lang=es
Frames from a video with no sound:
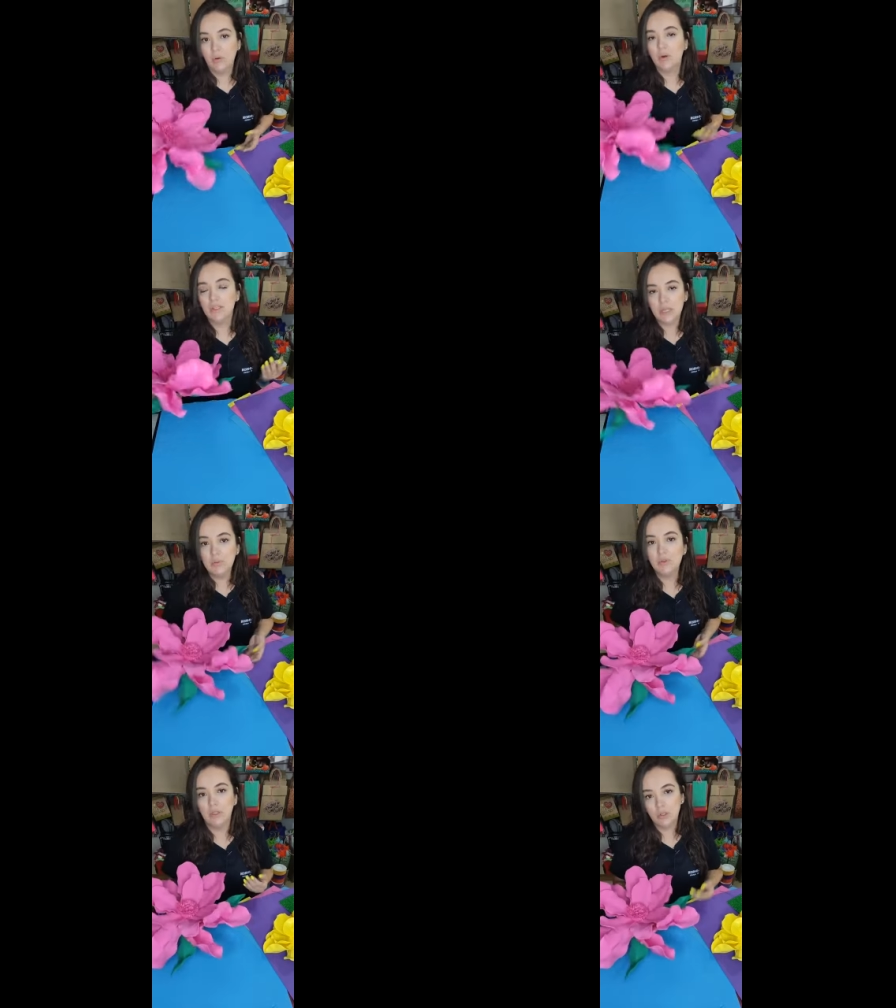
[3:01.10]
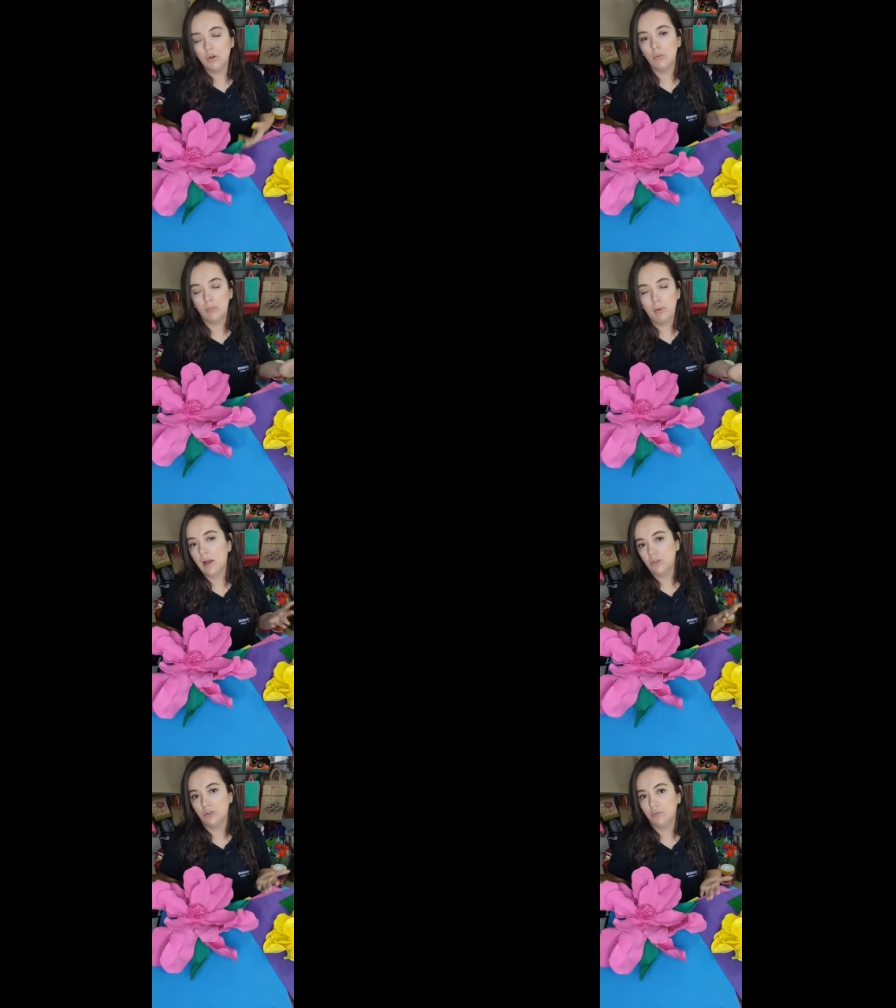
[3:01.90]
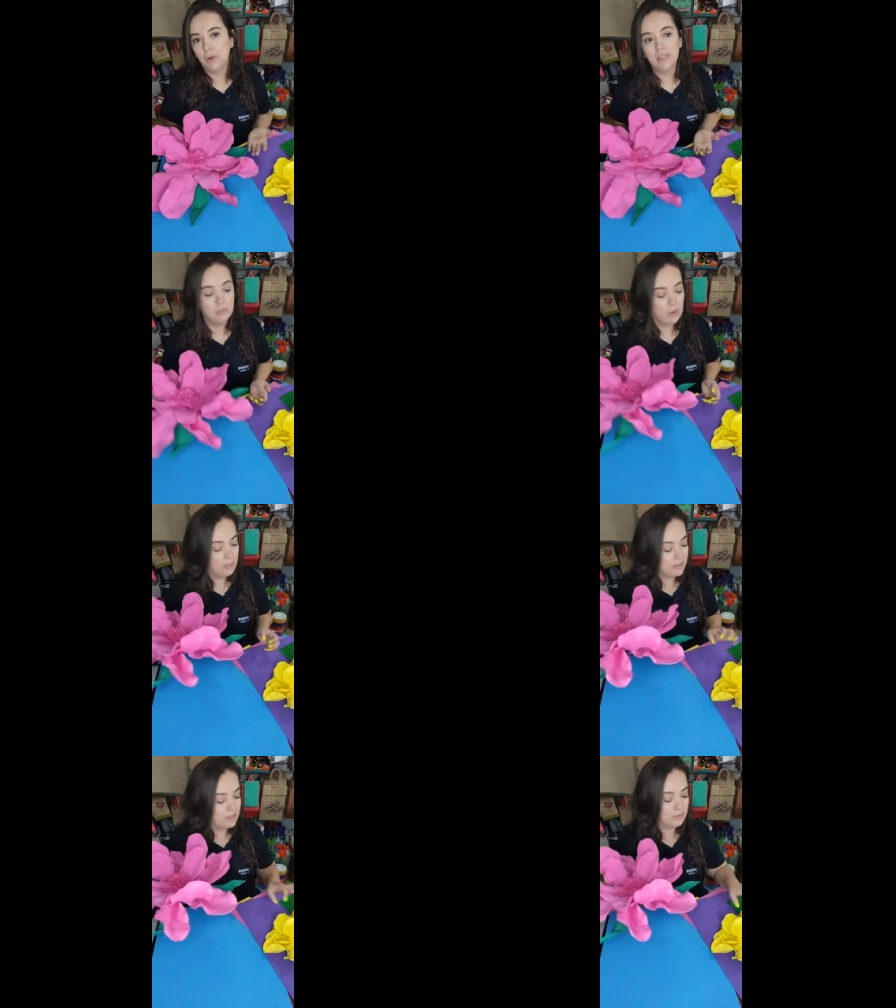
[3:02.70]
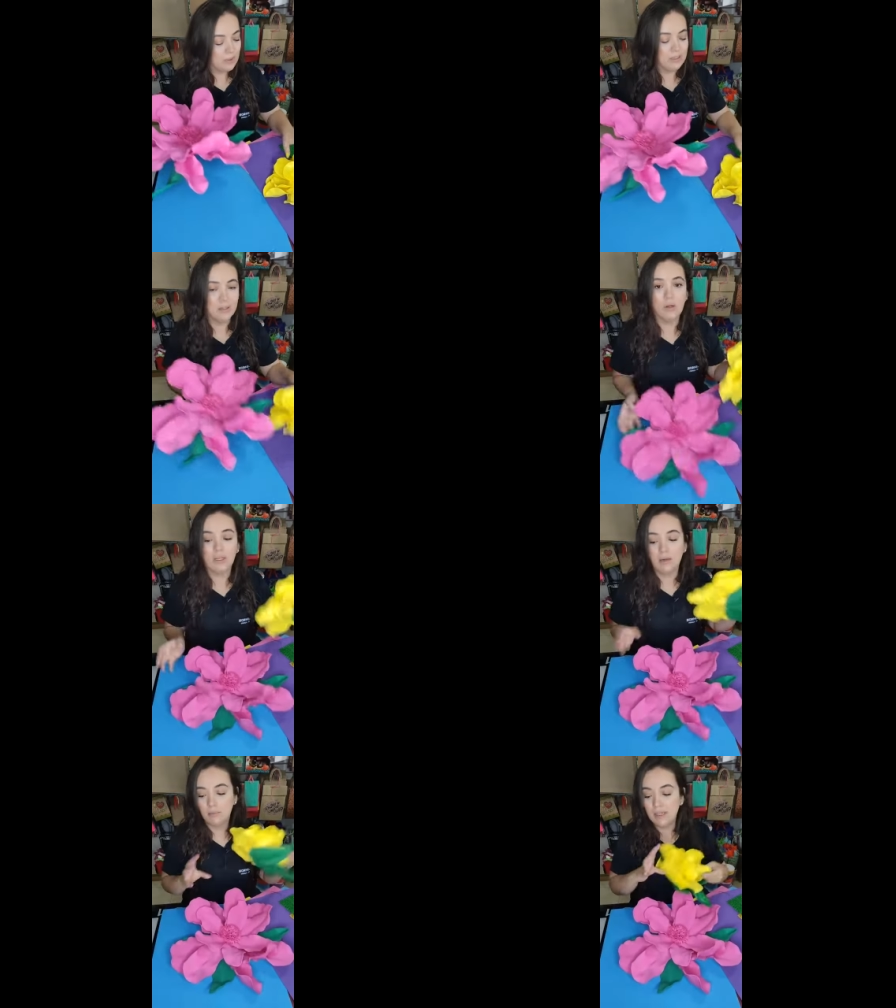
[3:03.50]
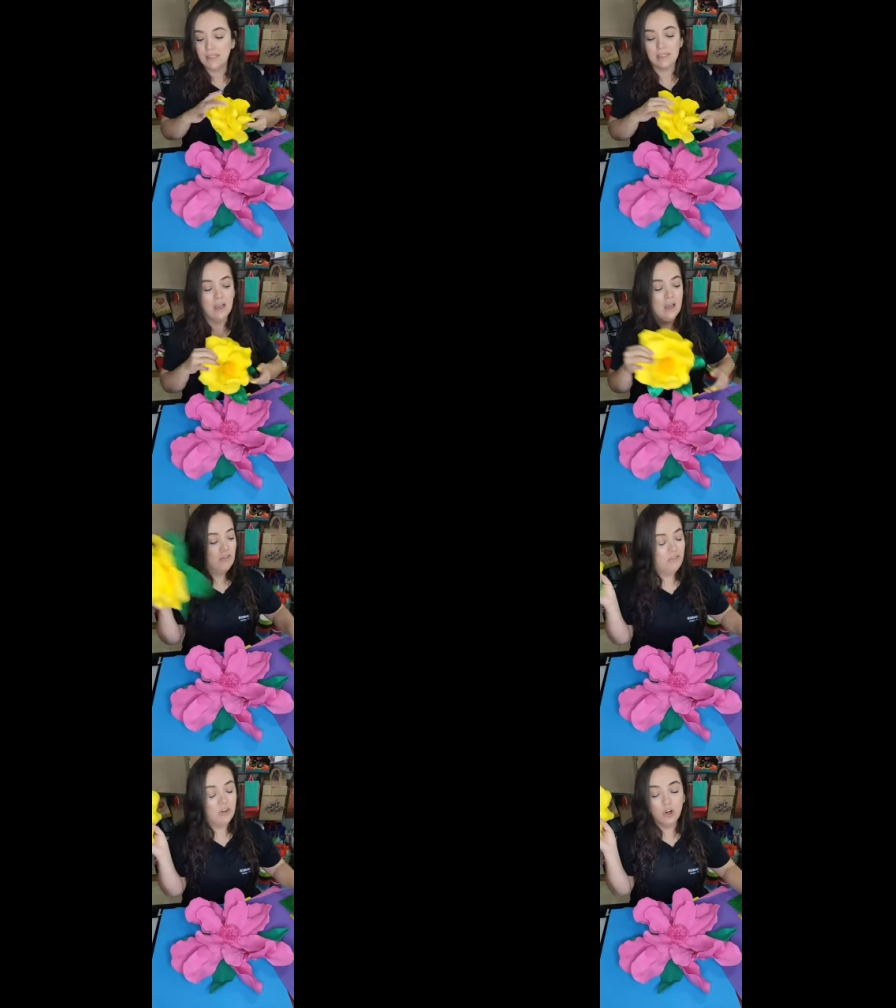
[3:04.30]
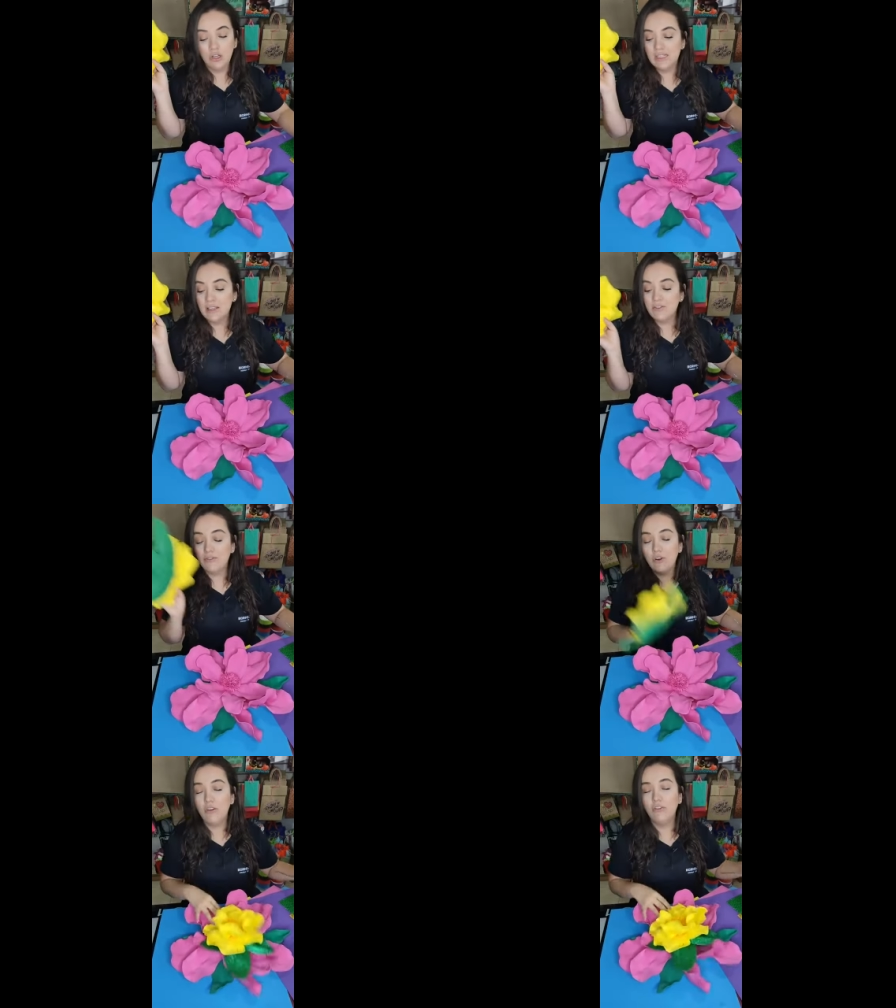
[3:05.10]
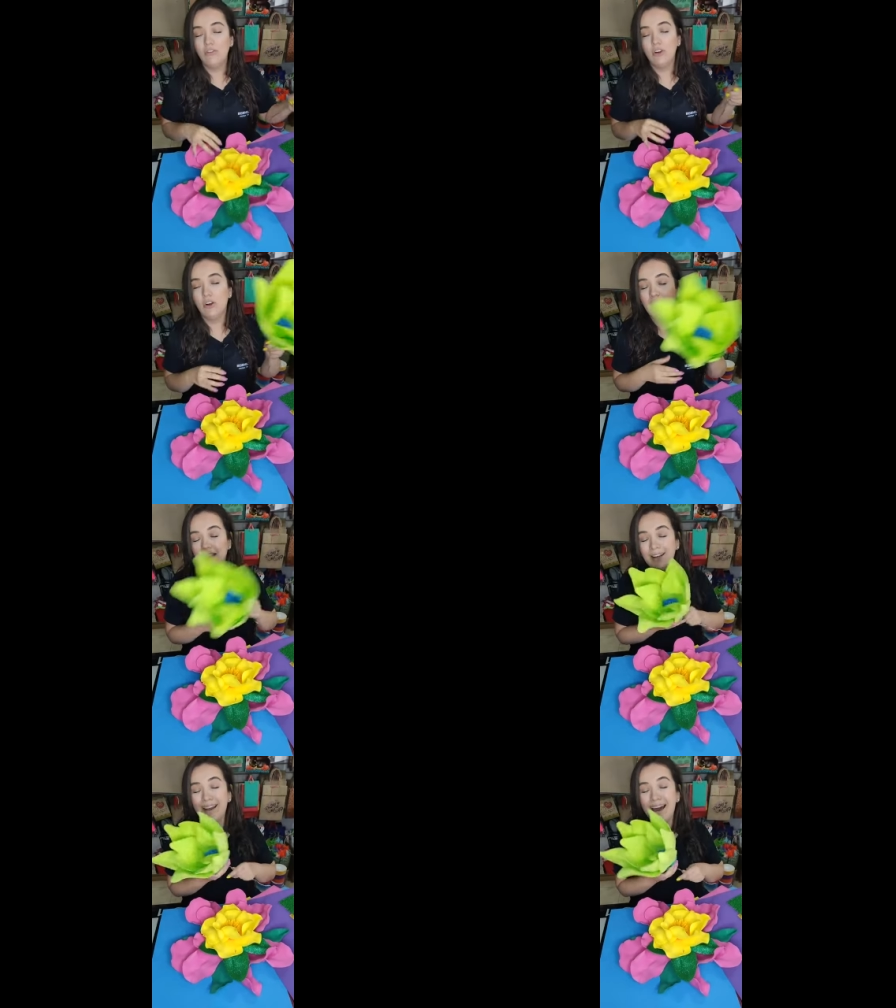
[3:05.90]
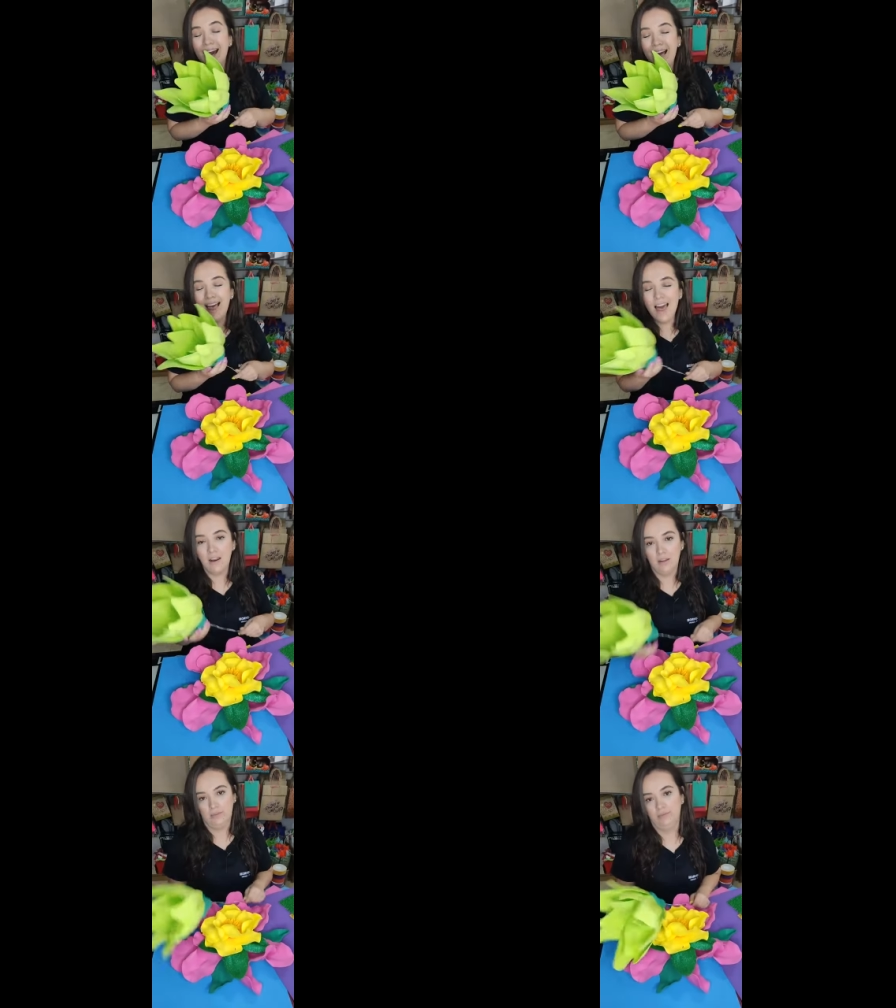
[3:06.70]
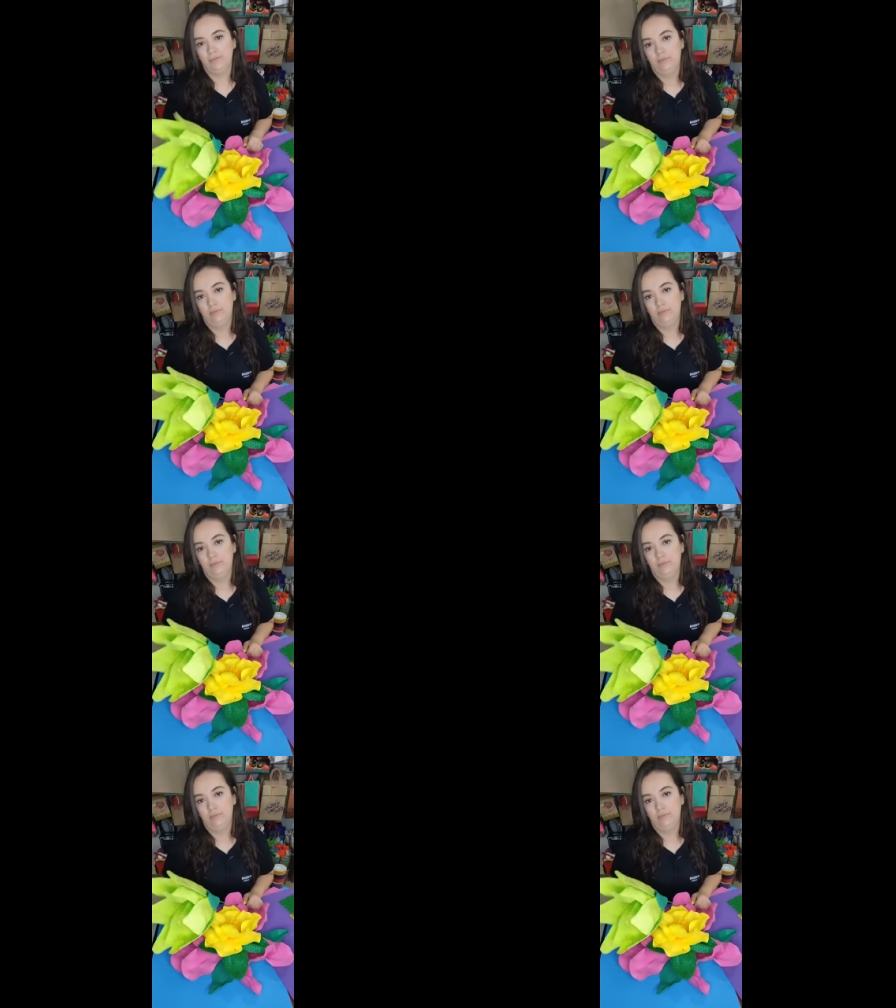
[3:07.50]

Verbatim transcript: a WhatsApp, yo le digo cómo pagas de otro país, puede participar de cualquier país. Flores en fo flores grandes.